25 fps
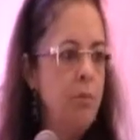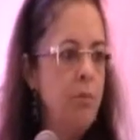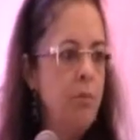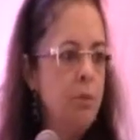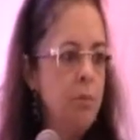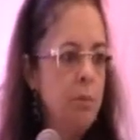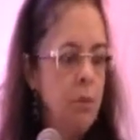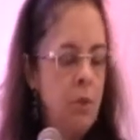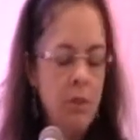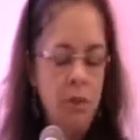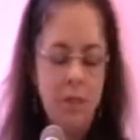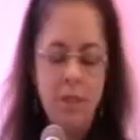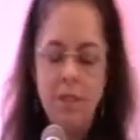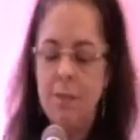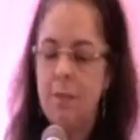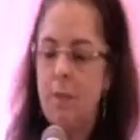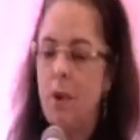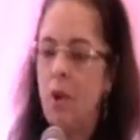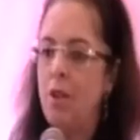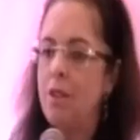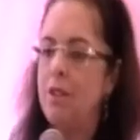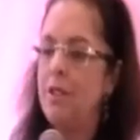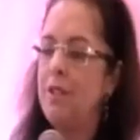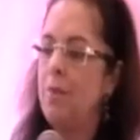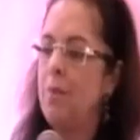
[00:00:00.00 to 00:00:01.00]
nas
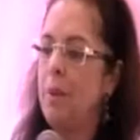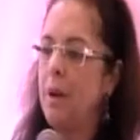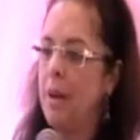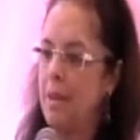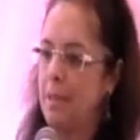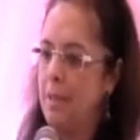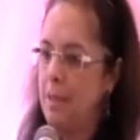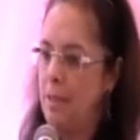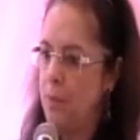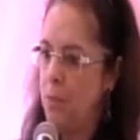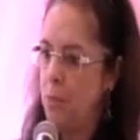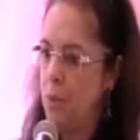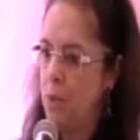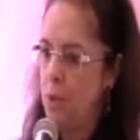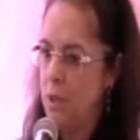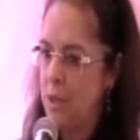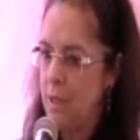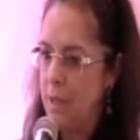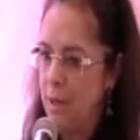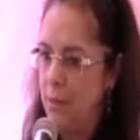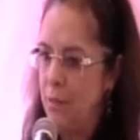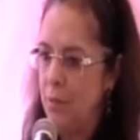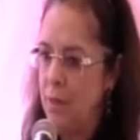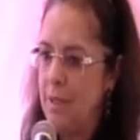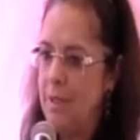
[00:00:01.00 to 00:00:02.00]
maiores bases
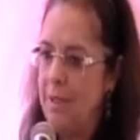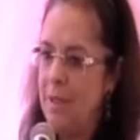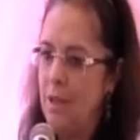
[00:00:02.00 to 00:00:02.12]
possíveis,